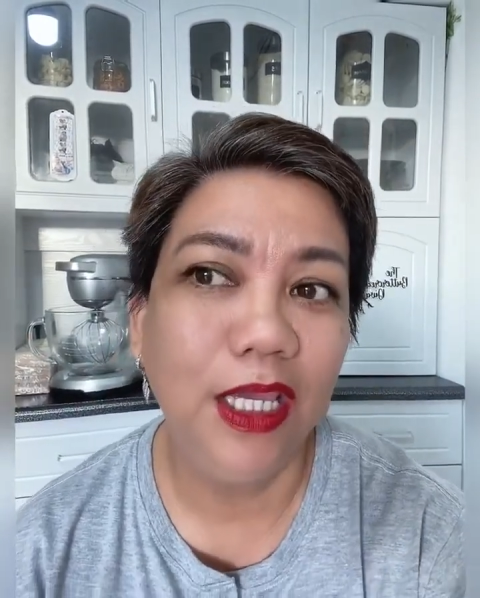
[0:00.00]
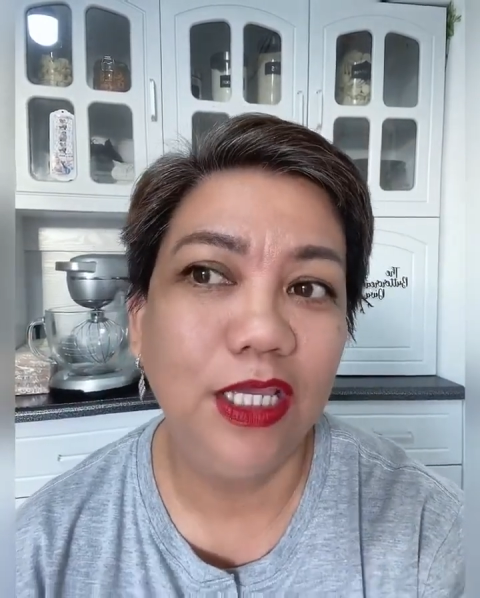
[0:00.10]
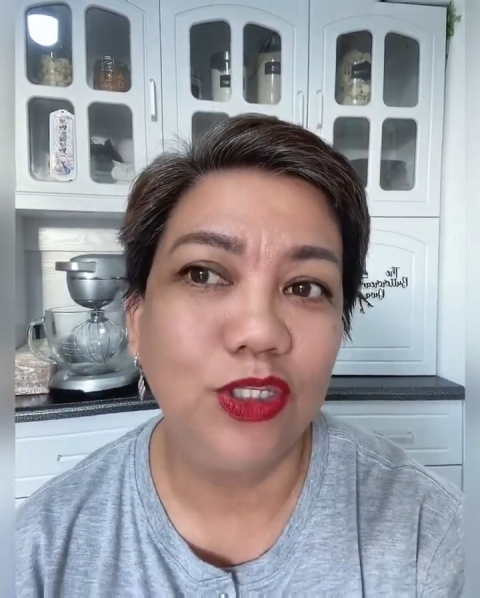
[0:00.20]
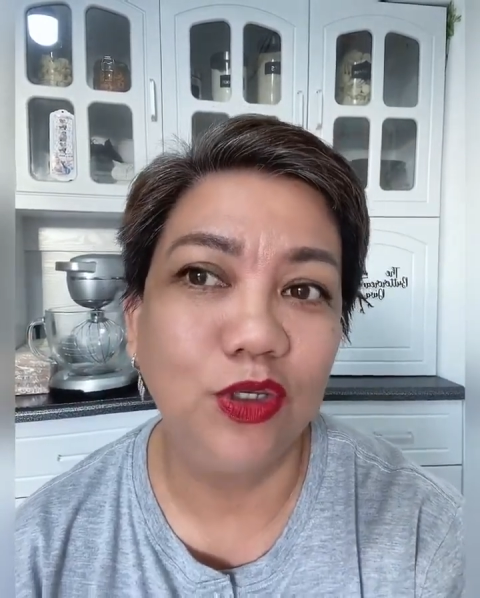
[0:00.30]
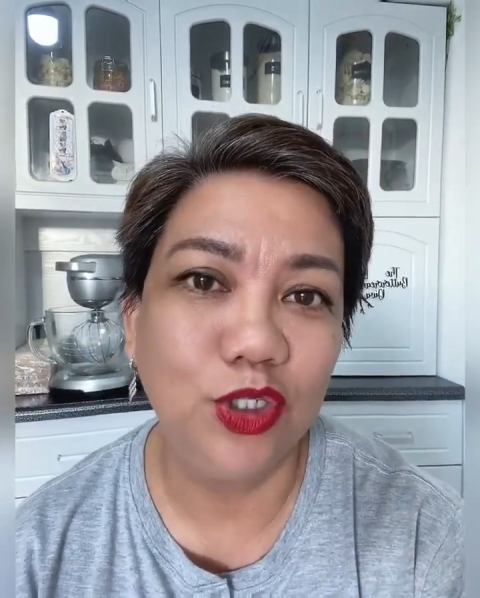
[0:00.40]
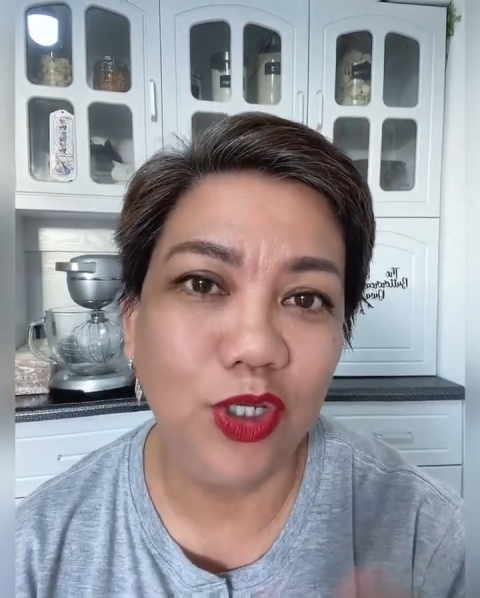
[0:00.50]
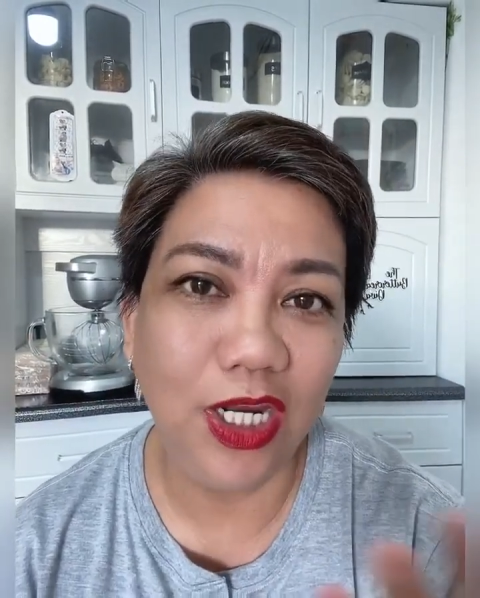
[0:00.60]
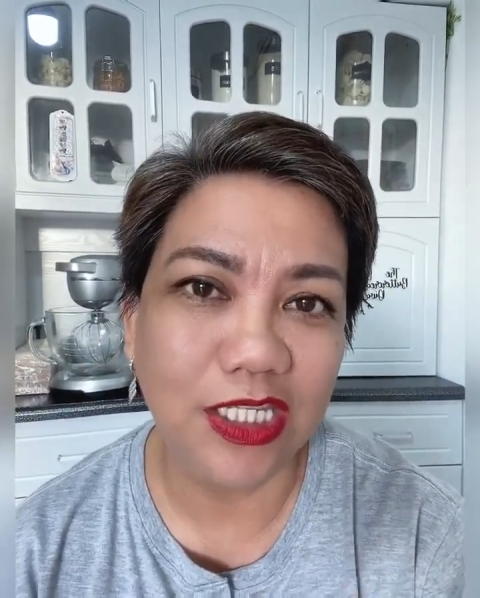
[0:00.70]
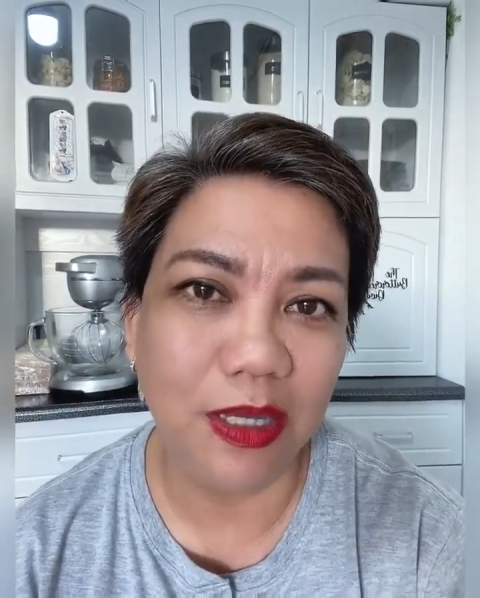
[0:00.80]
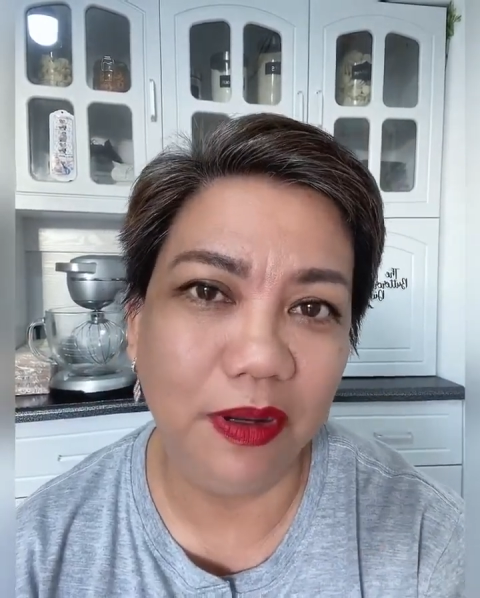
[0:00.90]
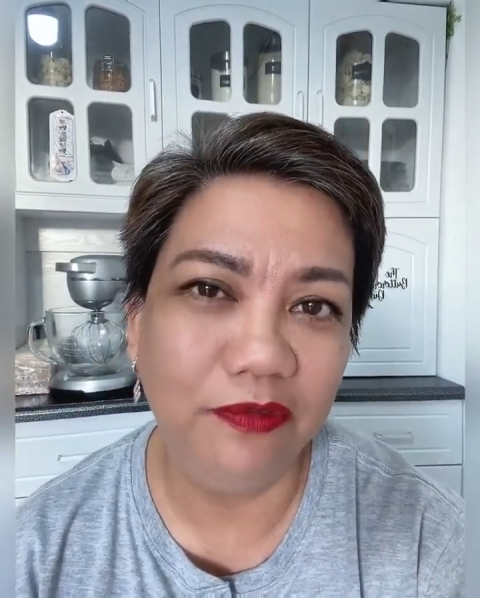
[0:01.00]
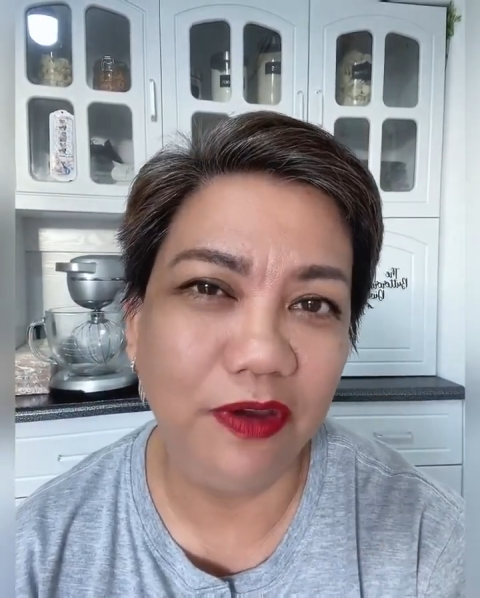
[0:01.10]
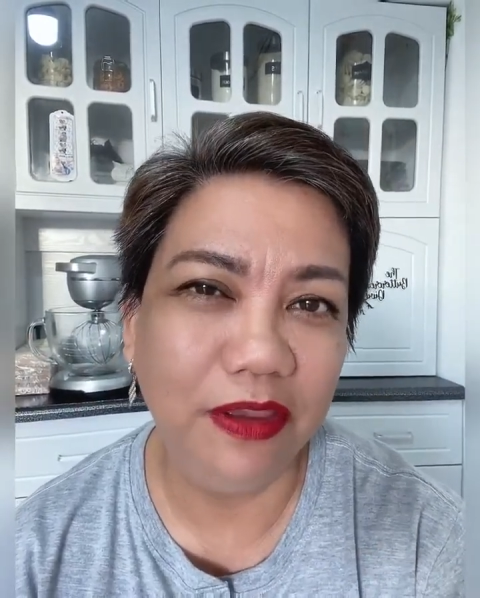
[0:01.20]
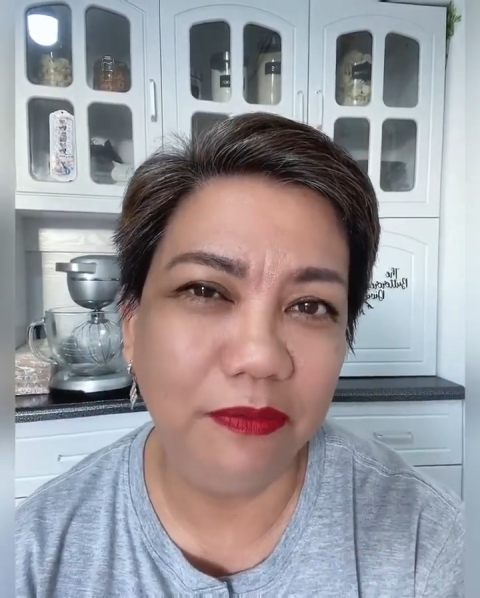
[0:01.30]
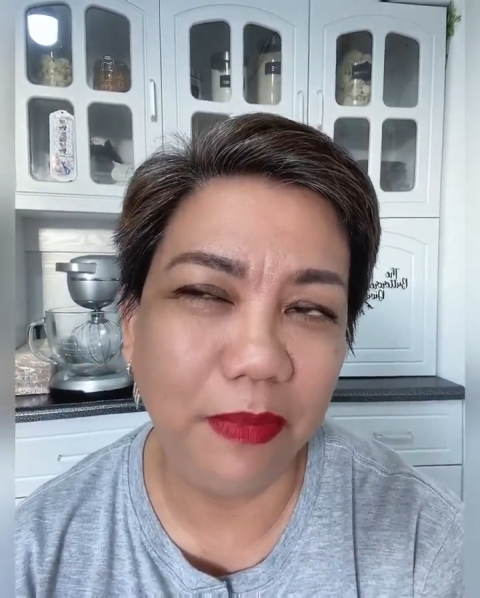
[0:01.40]
So, gusto nila 7
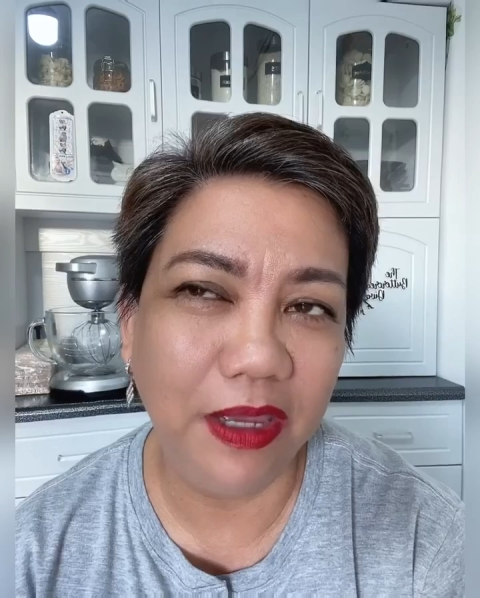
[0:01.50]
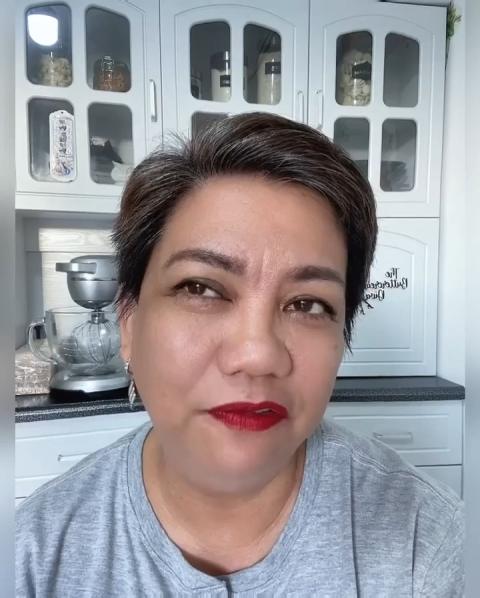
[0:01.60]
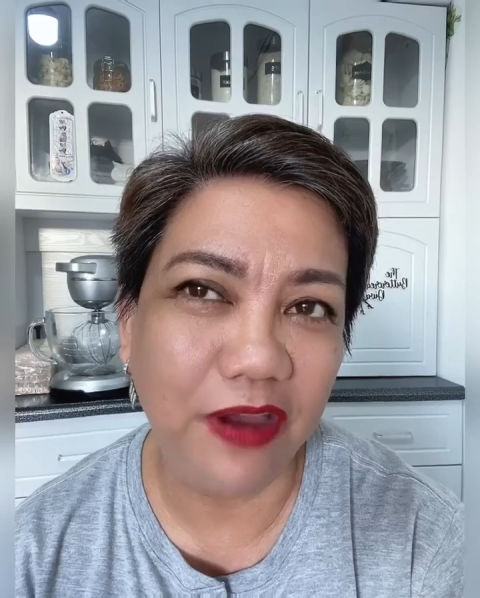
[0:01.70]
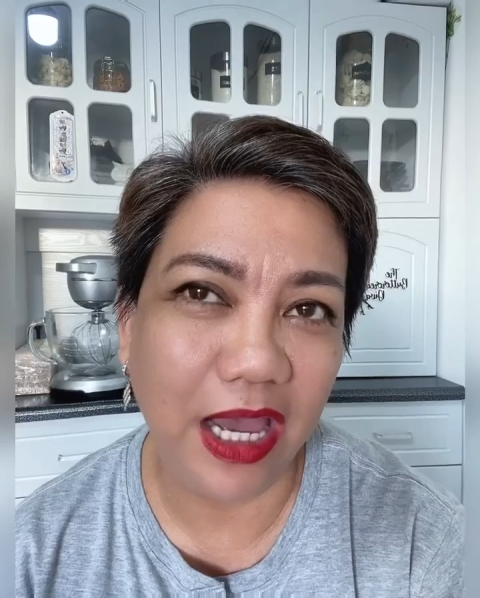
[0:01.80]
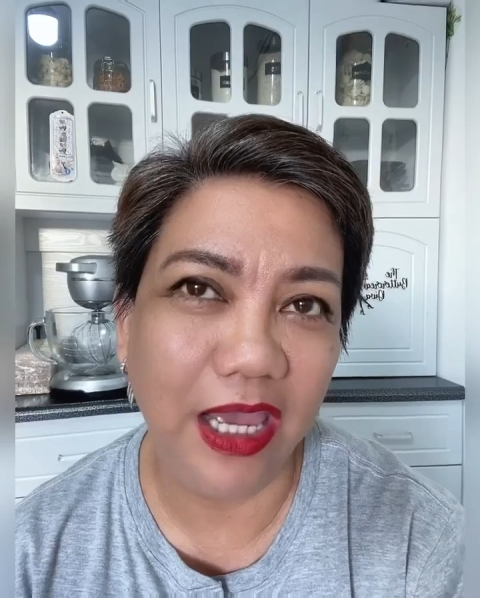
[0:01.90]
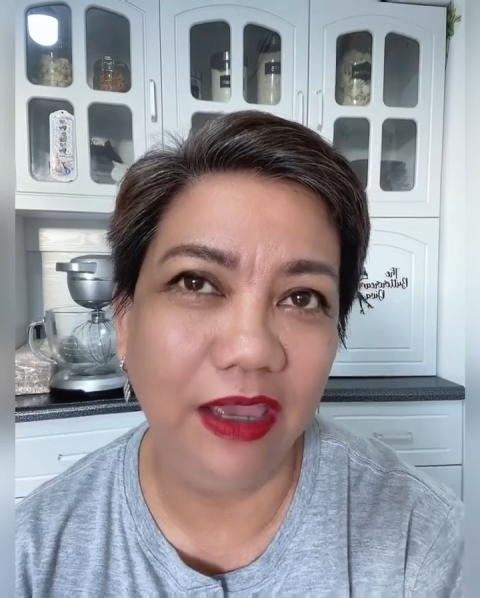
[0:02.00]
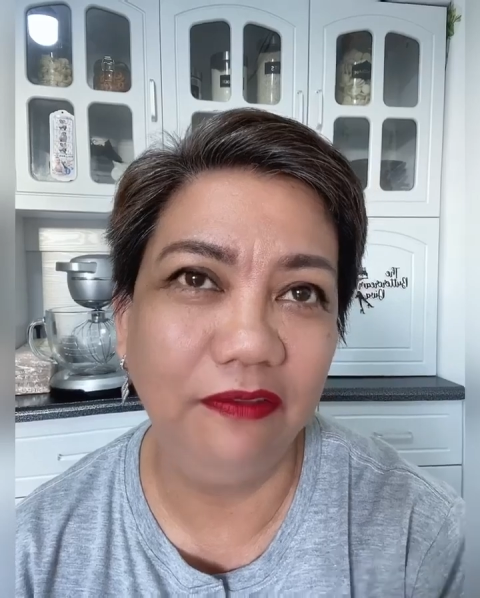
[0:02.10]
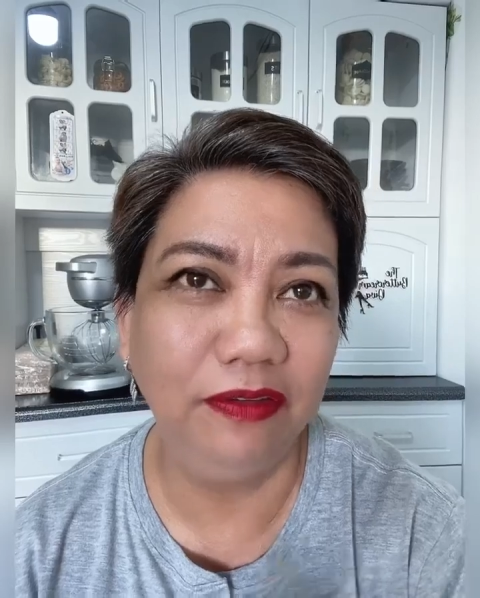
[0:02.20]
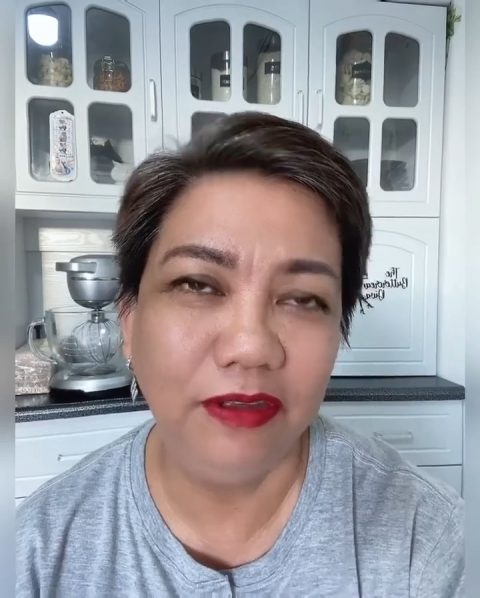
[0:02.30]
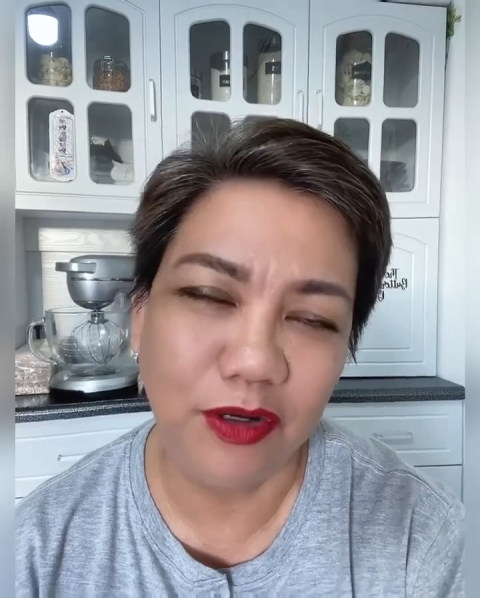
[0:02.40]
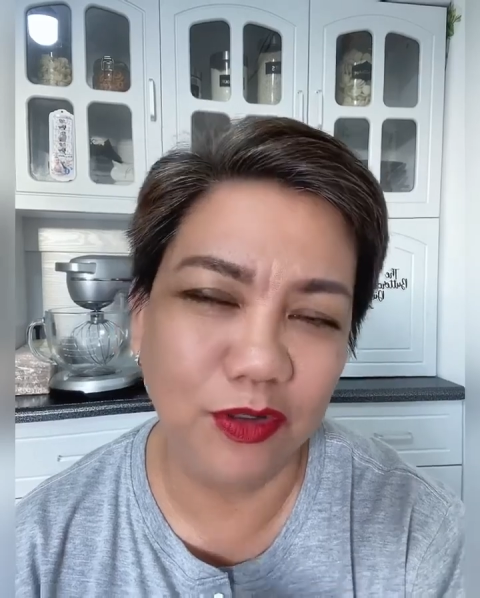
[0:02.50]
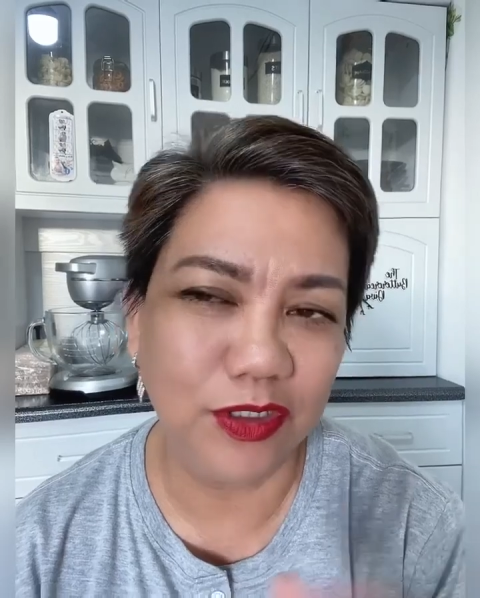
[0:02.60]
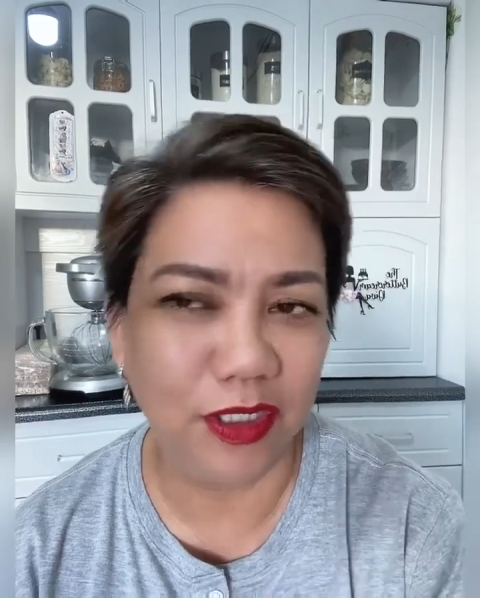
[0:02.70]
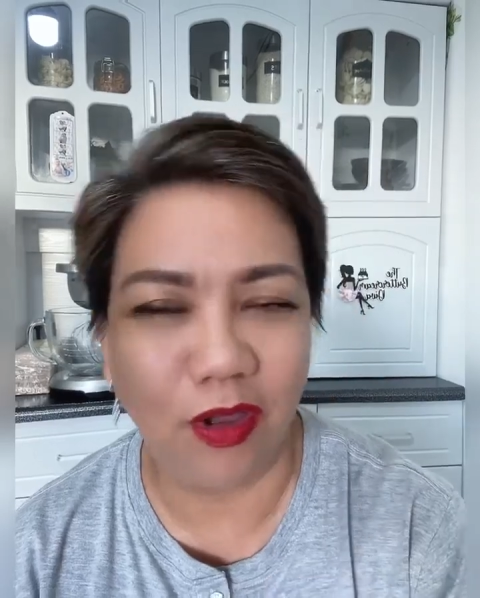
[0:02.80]
by 5, you know,